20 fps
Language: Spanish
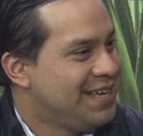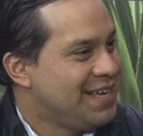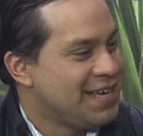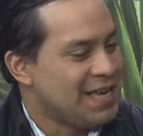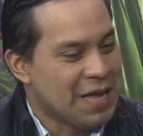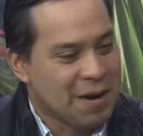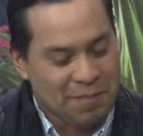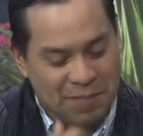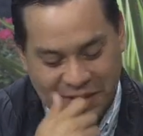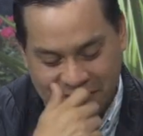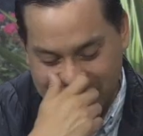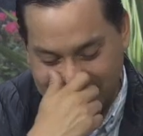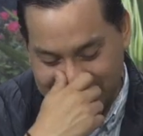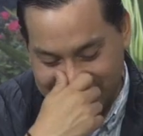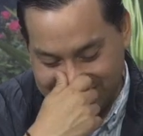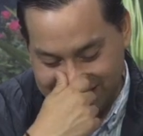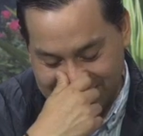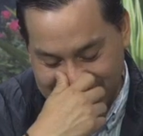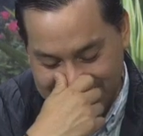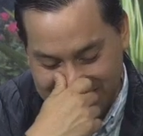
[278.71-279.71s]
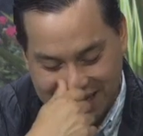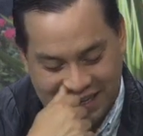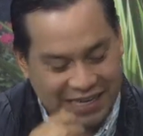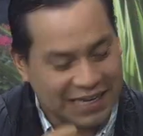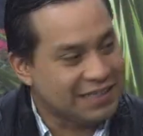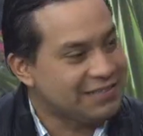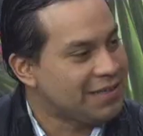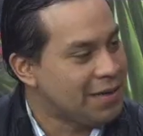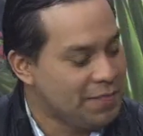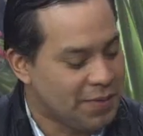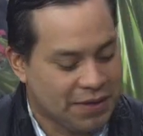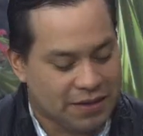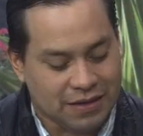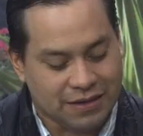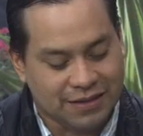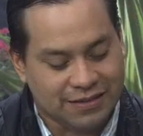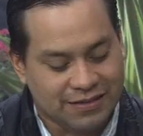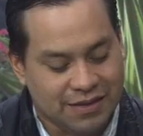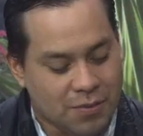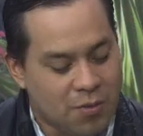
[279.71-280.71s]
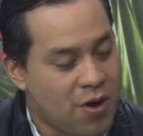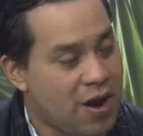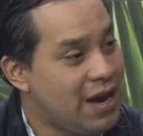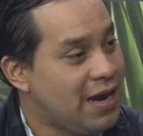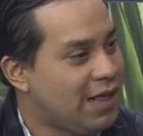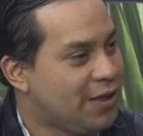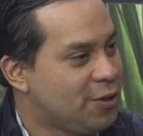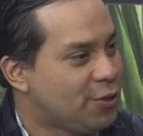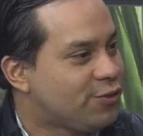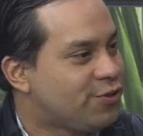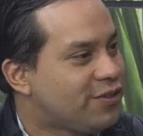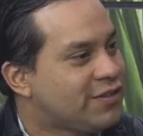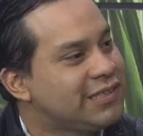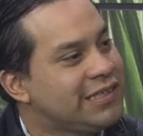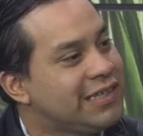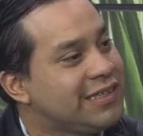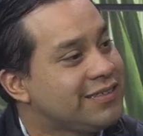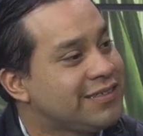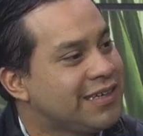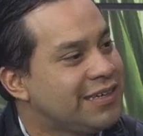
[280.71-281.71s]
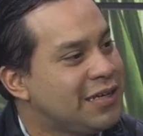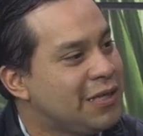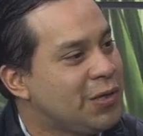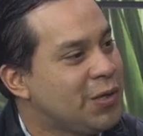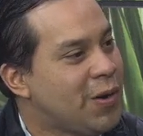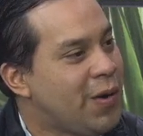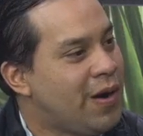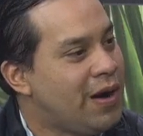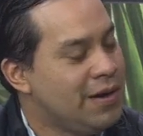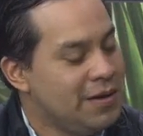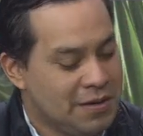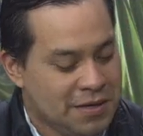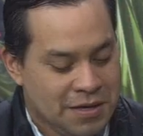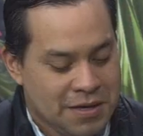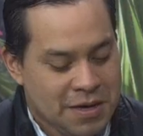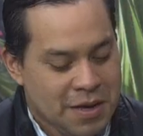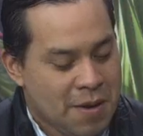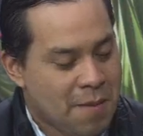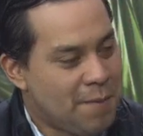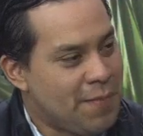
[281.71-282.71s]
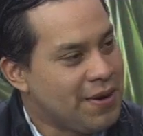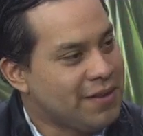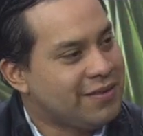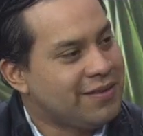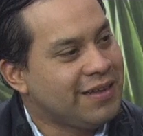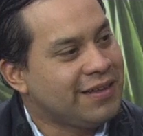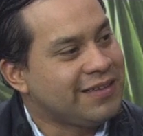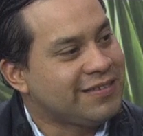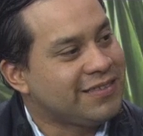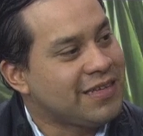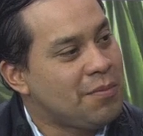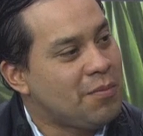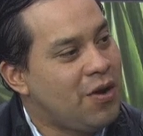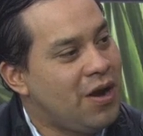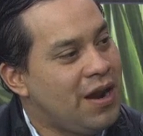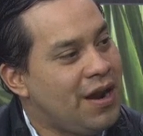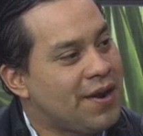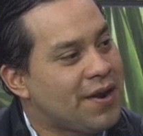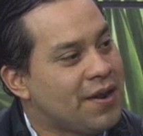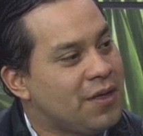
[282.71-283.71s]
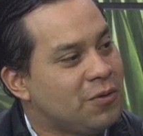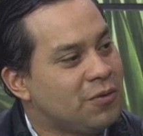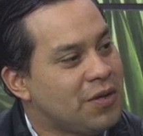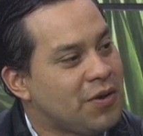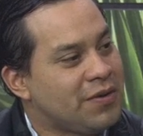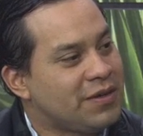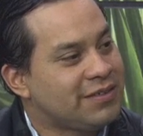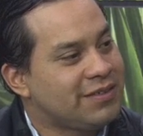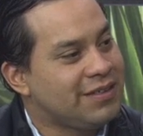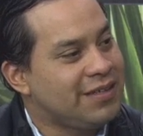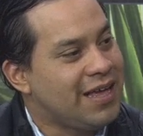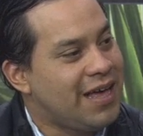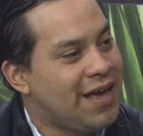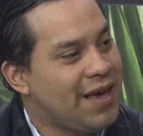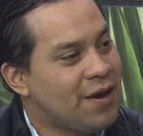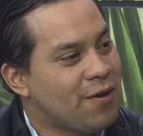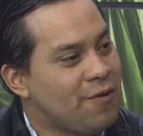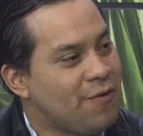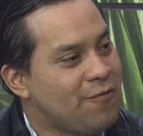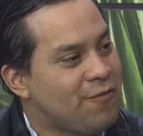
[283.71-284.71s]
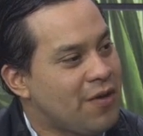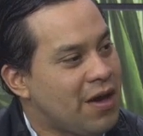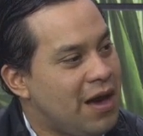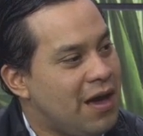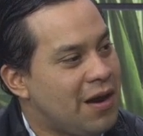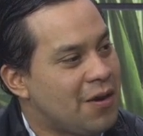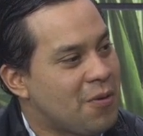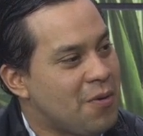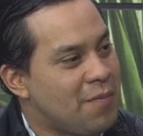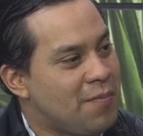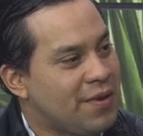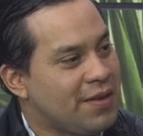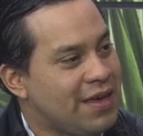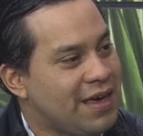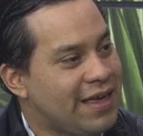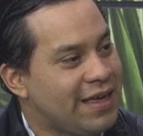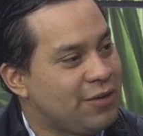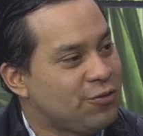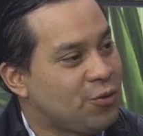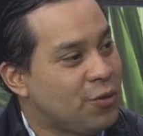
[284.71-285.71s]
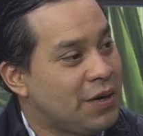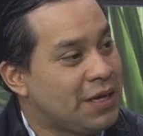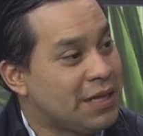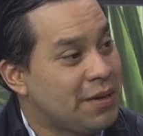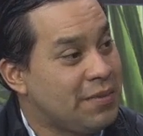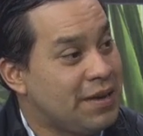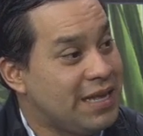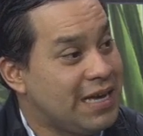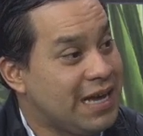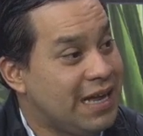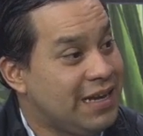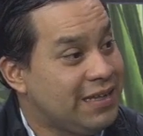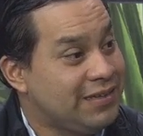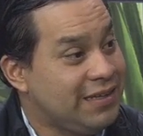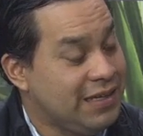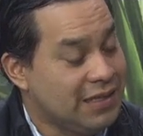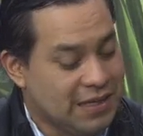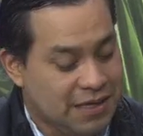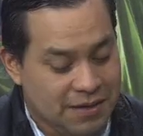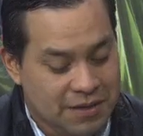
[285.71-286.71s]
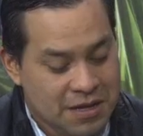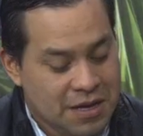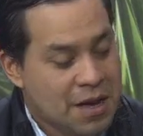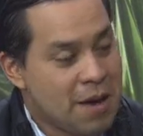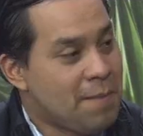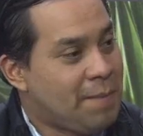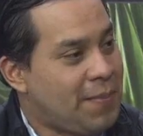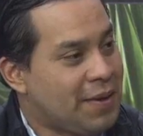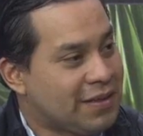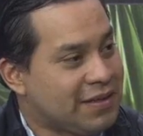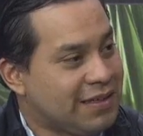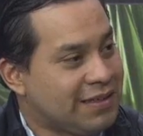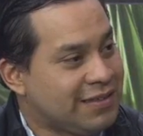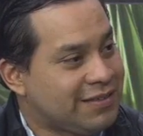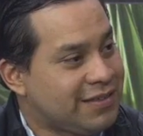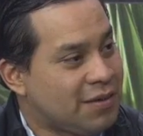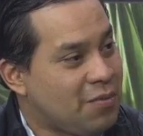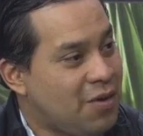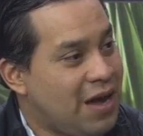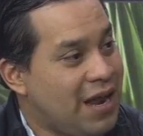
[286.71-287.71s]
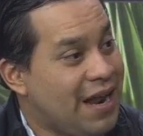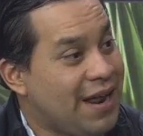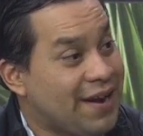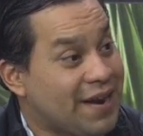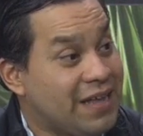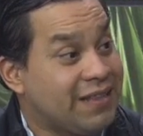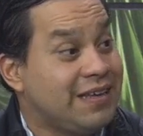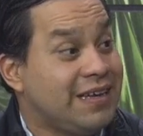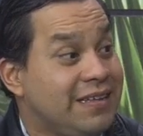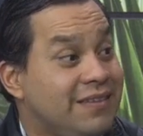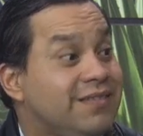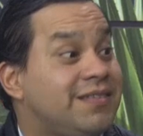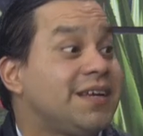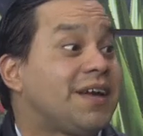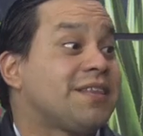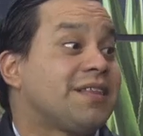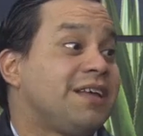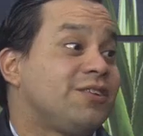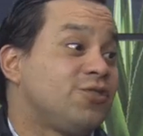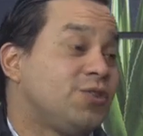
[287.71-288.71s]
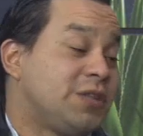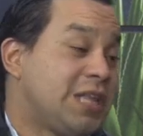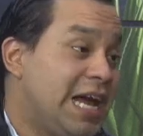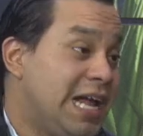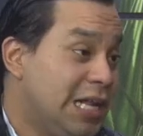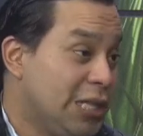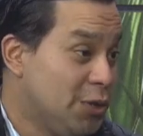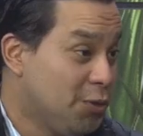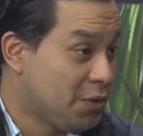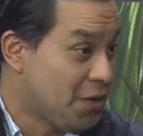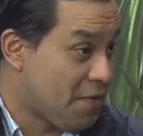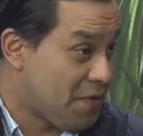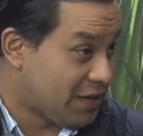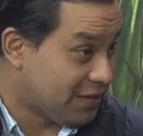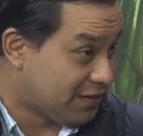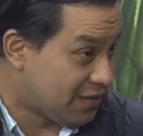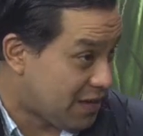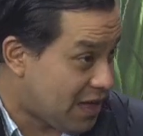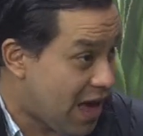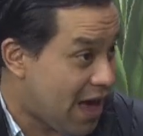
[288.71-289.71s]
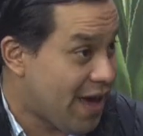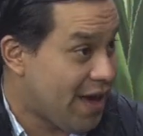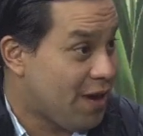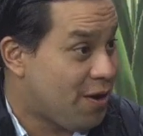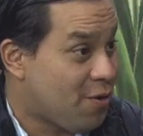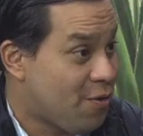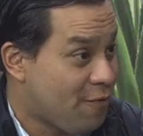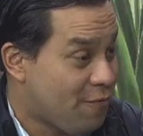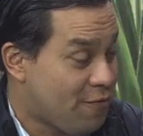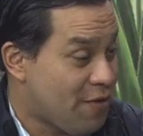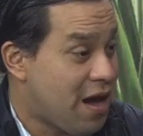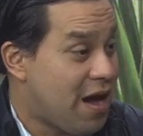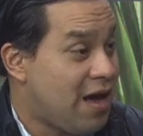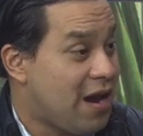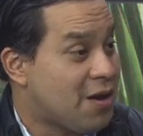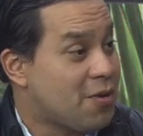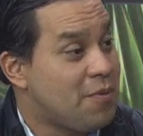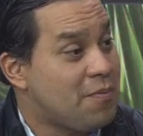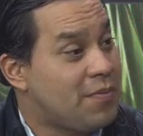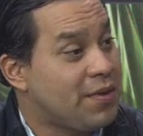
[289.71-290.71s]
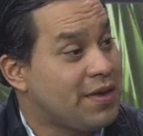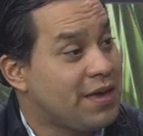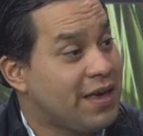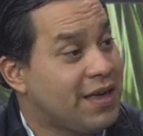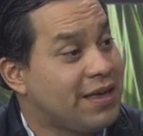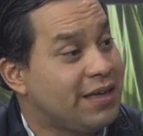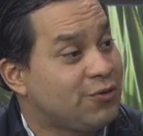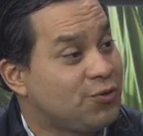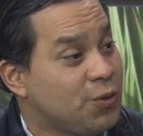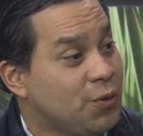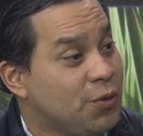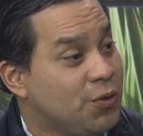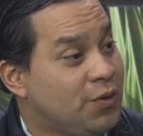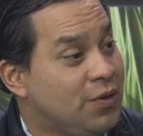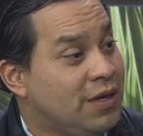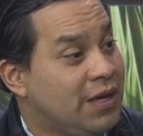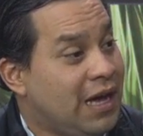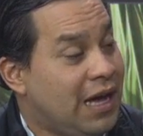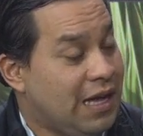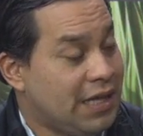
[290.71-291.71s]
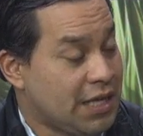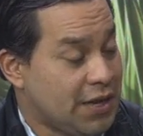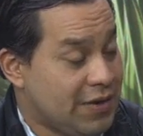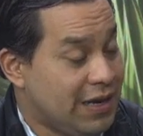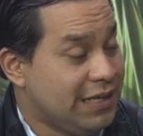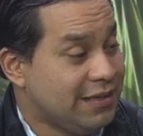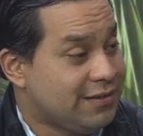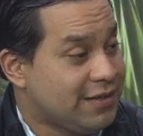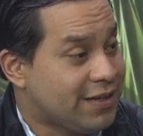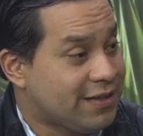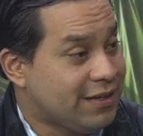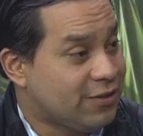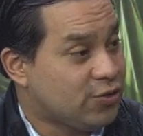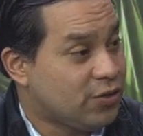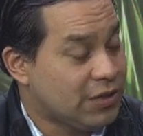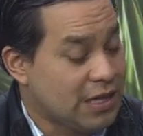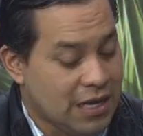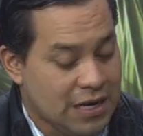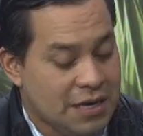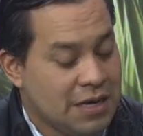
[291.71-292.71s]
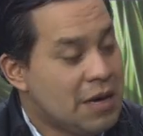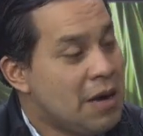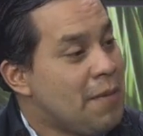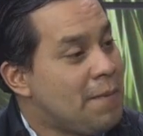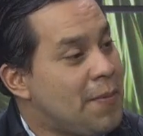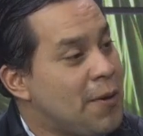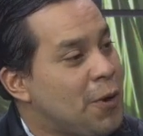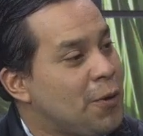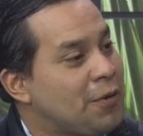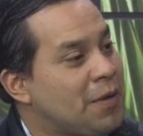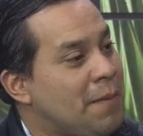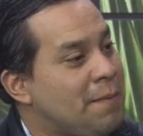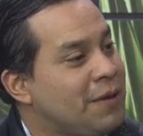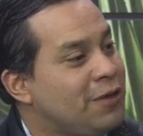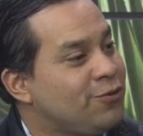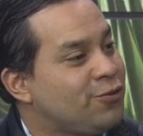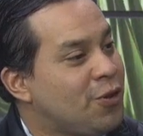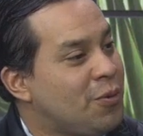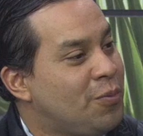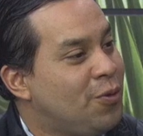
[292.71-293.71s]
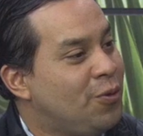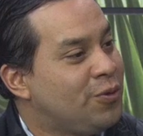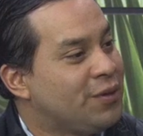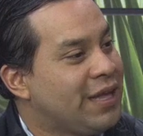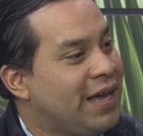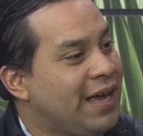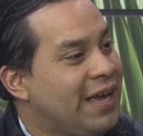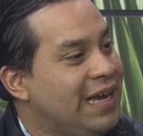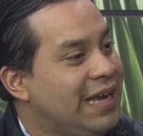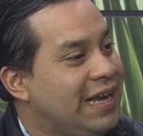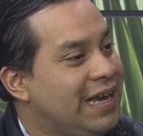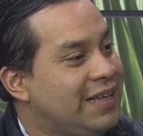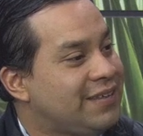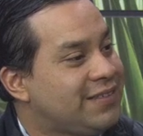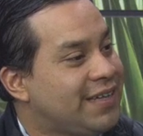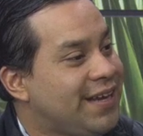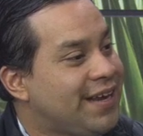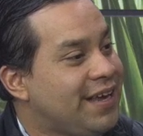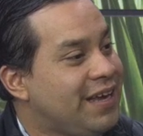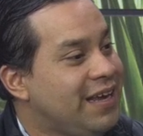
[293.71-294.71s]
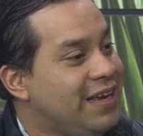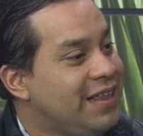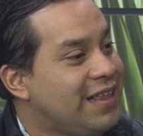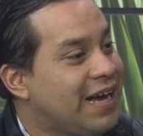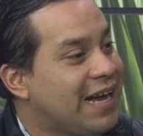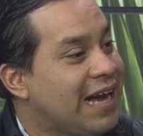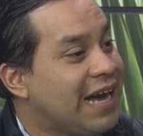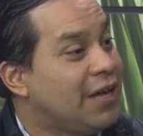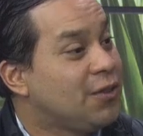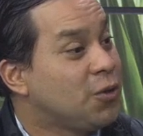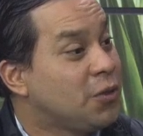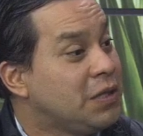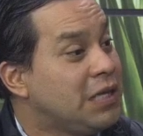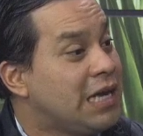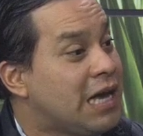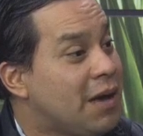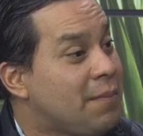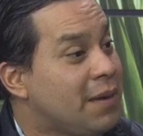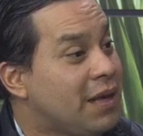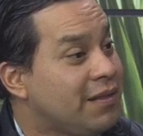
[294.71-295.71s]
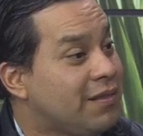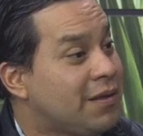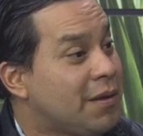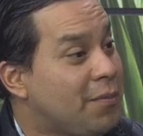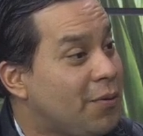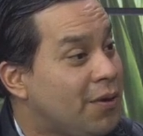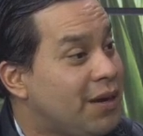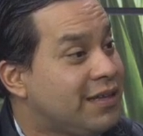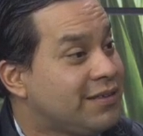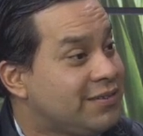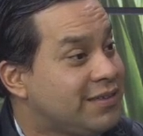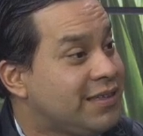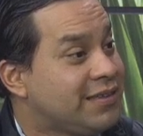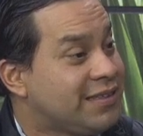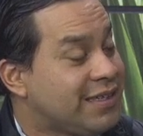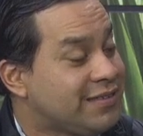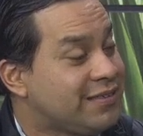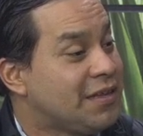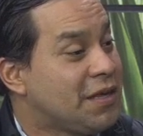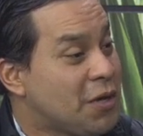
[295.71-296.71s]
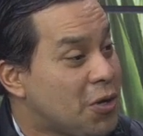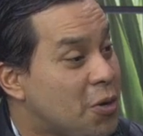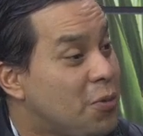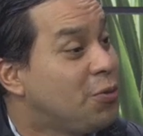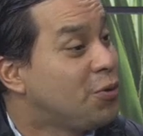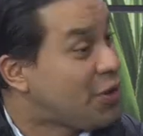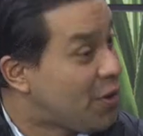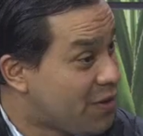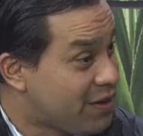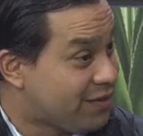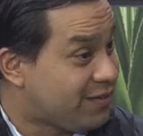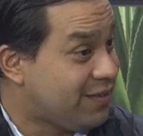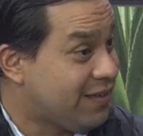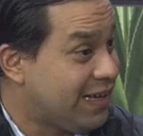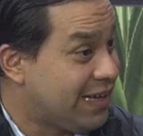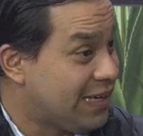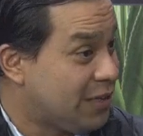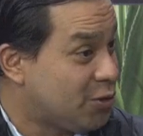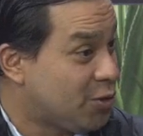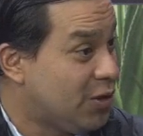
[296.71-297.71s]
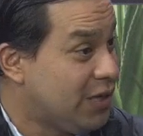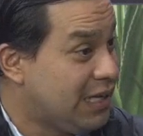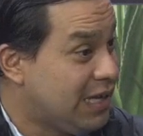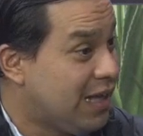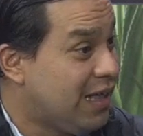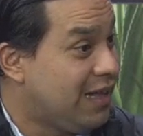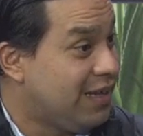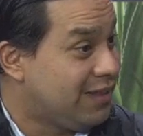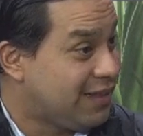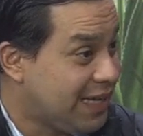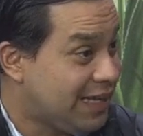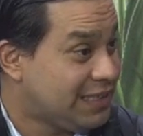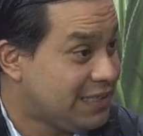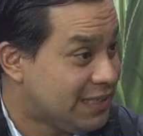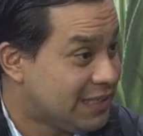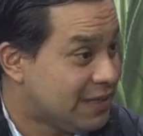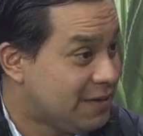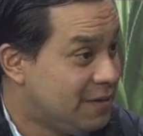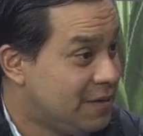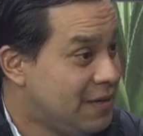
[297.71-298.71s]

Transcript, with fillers: Y al pertenecer a la iglesia pertenecemos a la diócesis de San Cristóbal, pertenecemos a la red de universidades confiadas a la Compañía de Jesús en América Latina, pertenecemos a la red internacional de universidades confiadas a la Compañía de Jesús a nivel internacional, pero también somos una iglesia erigida canónicamente por la Santa Sede como Universidad Católica del Táchira.